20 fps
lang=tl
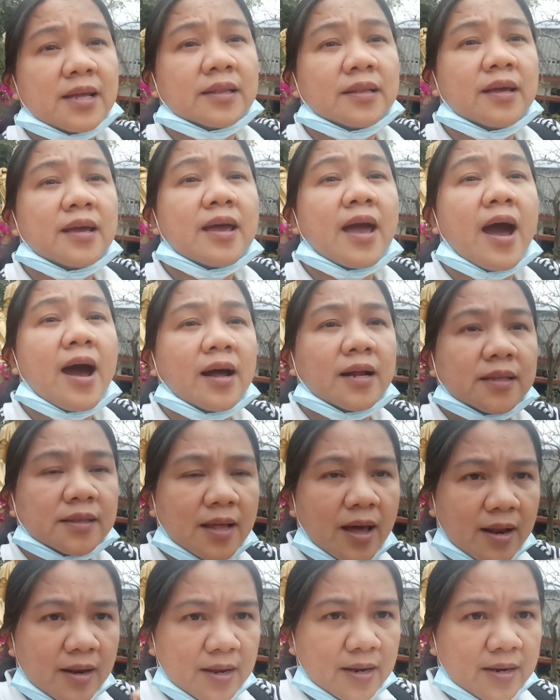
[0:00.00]
iti
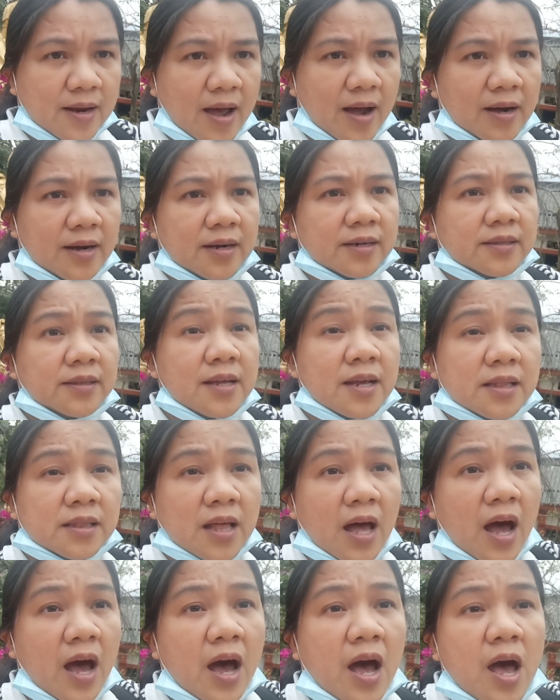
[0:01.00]
agtalinaod,
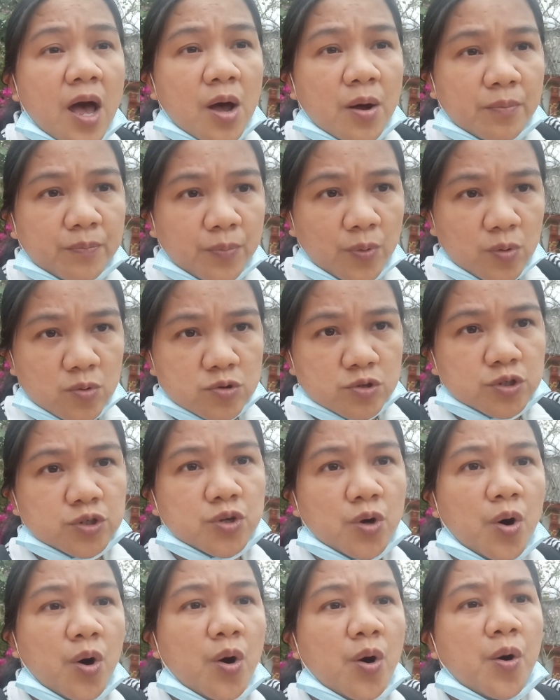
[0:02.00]
dita
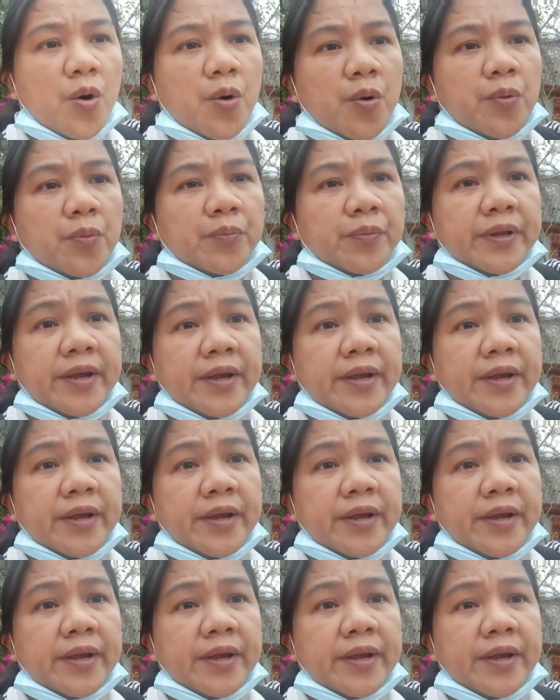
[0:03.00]
puso.